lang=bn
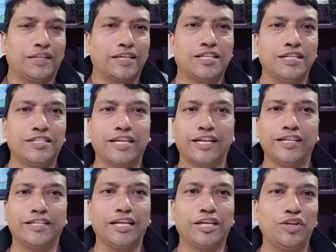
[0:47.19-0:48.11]
দেখছেন চ্যানেল
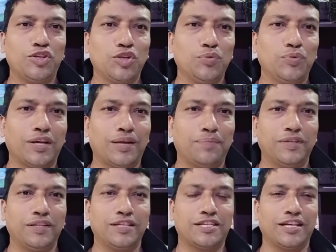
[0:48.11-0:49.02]
টেক ইউটিউব আর
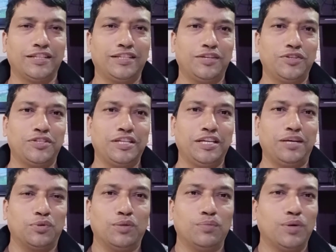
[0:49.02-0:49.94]
আপনাদের সাথে রয়েছি আমি